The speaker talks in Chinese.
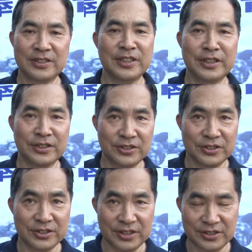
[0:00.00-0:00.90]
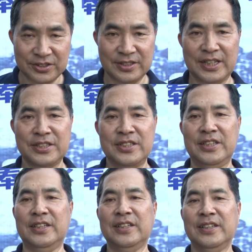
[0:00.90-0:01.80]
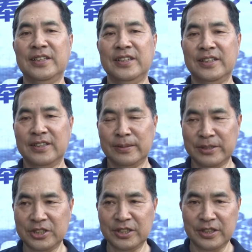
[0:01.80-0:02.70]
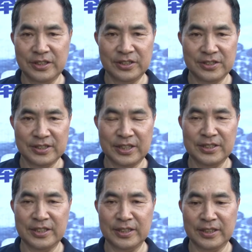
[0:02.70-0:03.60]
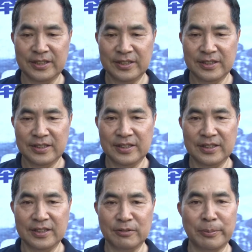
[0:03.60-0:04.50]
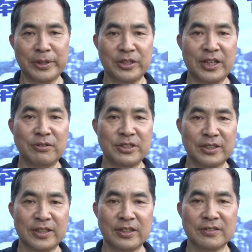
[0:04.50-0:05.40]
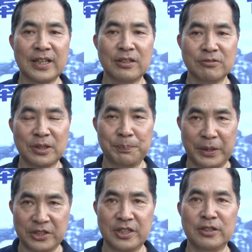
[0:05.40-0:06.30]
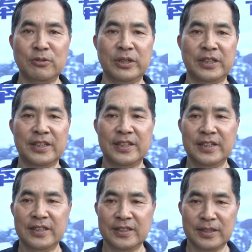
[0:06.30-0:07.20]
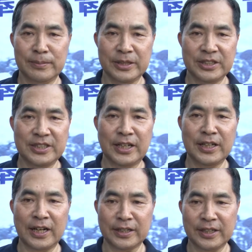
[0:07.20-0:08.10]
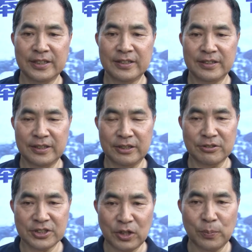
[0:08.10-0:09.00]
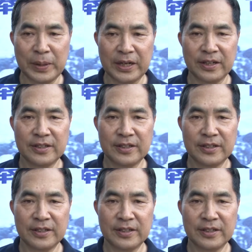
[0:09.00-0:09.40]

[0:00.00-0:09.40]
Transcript: 今年是第十三届，那么今年第十三届呢？呃，我们也邀请到大陆的北京队，那么香港呢也有哨棒